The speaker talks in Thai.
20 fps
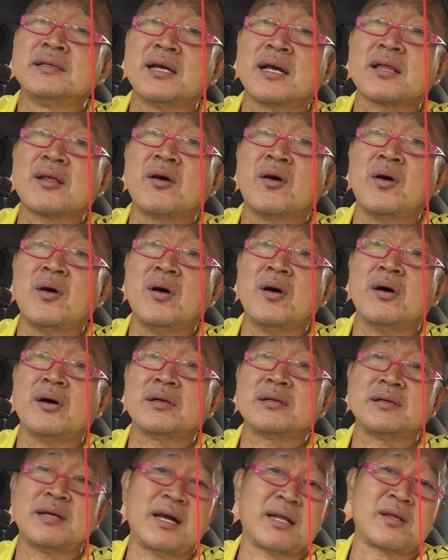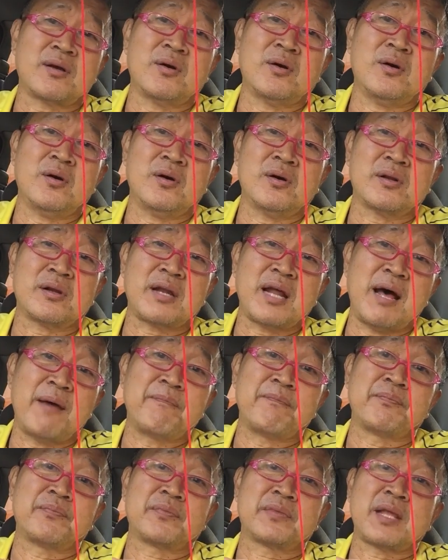อย่าท้ออย่าท้อ
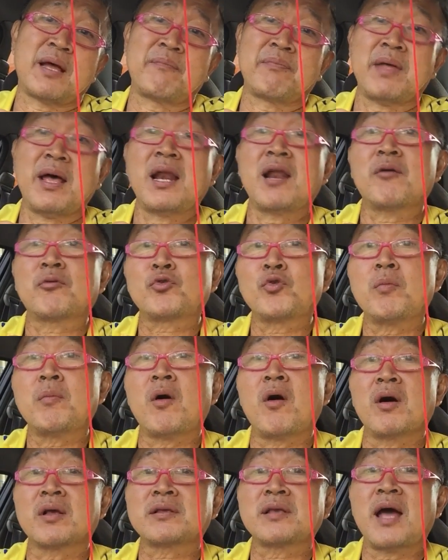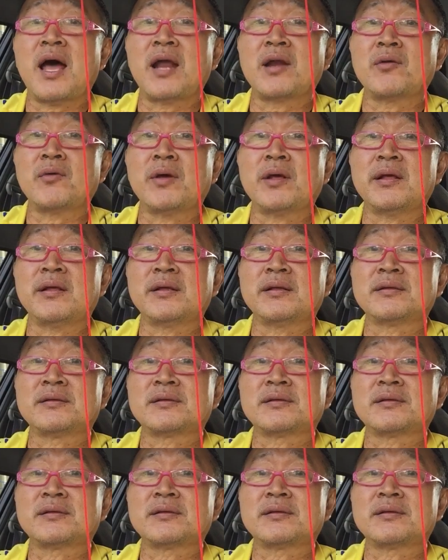ทำทำได้แล้วช่วยบอกอาจารย์ด้วย